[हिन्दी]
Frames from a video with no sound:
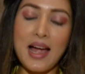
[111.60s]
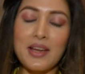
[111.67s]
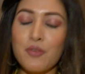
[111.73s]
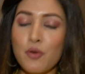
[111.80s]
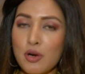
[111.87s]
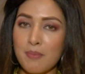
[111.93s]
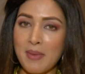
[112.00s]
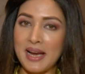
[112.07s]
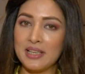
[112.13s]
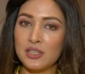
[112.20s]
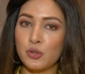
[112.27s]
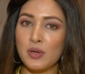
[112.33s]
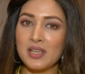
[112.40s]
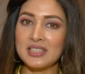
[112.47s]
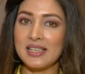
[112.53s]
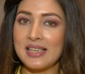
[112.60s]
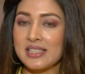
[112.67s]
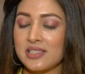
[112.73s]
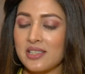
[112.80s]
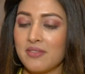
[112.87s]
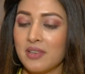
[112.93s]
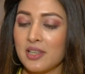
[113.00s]
आई वोंट माइंड थोड़ा सा
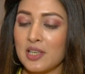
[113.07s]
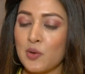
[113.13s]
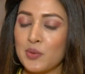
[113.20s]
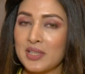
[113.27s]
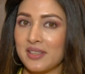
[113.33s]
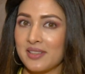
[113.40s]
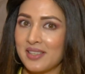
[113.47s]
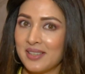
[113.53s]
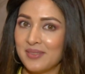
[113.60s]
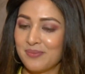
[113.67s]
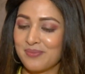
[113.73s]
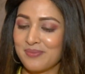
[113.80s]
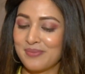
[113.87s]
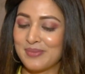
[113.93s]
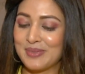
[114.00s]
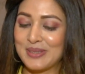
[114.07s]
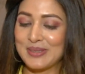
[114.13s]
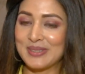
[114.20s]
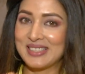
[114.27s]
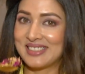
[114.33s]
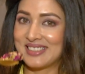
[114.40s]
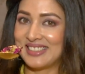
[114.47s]
एक्स्ट्रा वर्कआउट करना
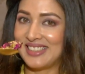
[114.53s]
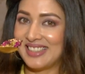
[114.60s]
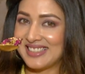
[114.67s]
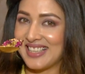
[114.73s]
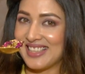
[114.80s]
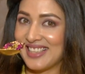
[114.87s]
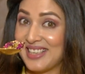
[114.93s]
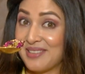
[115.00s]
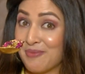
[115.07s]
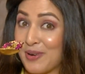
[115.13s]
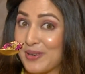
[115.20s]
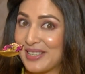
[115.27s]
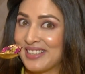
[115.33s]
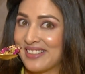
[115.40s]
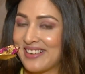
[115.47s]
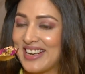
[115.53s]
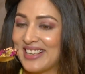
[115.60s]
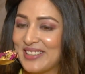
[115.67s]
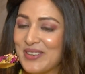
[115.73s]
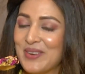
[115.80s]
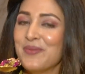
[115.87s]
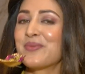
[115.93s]
बिकॉज ये ज़्यादा इम्पोर्टेंट है
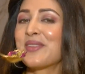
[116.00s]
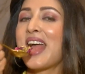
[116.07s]
राइट नाउ